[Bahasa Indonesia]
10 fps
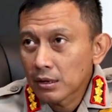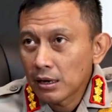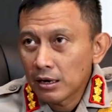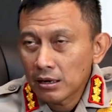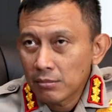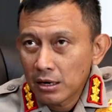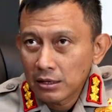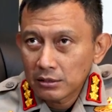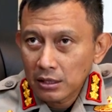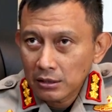Akhirnya kemarin
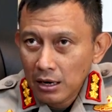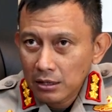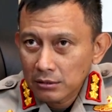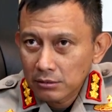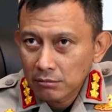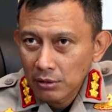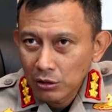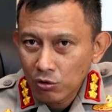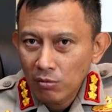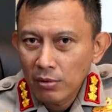kita telah
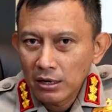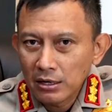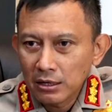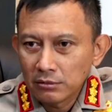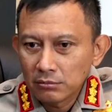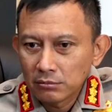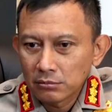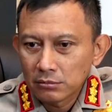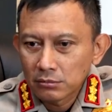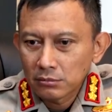bentuk kembali dan
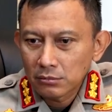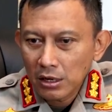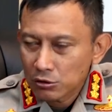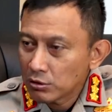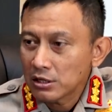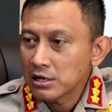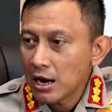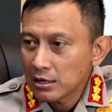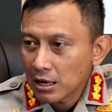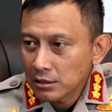langsung kita
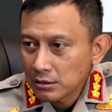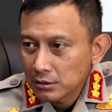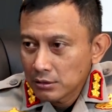jalankan.